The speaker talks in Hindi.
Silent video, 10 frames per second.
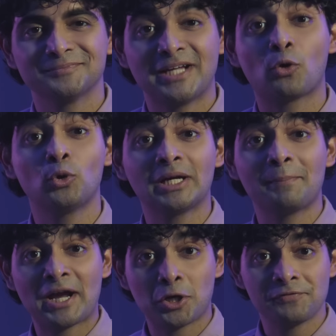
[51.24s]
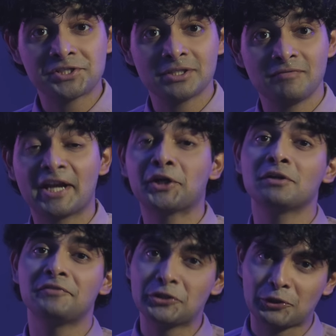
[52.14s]
A Kotak Bank official will get on
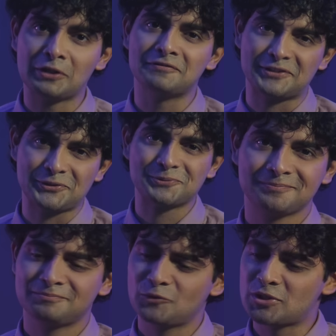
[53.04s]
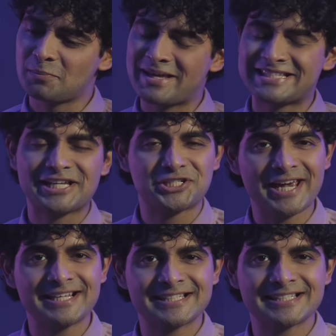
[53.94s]
a video call with you, do some basic
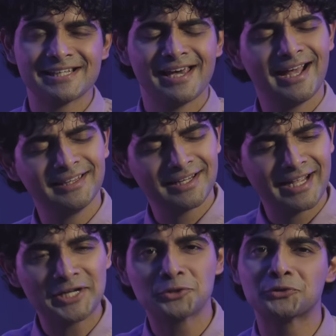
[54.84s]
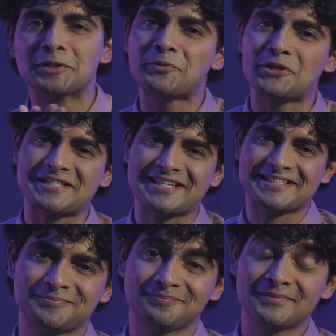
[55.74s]
checks, and then guide you through the process.